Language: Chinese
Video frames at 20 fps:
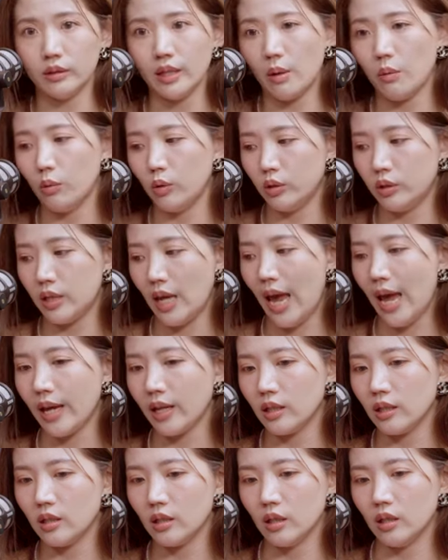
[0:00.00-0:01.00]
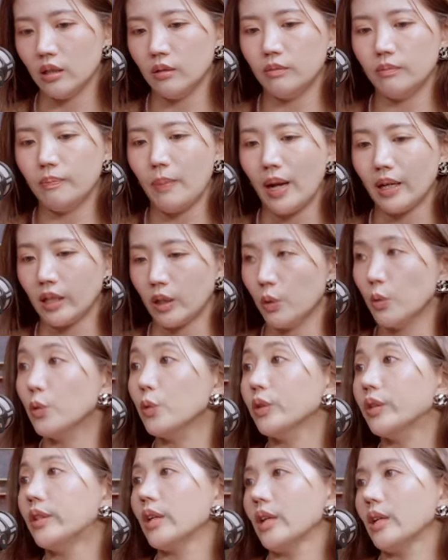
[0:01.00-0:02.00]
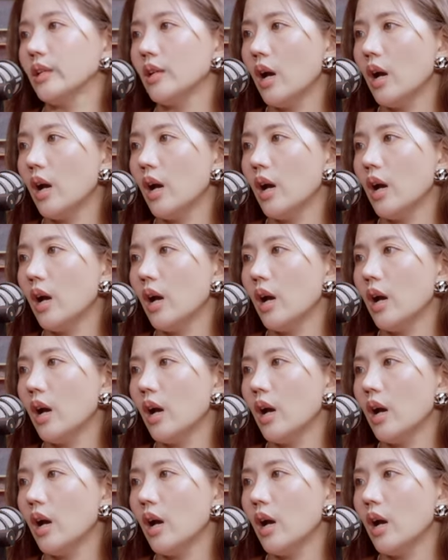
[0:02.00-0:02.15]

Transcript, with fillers: 那我再嗯帮你预订，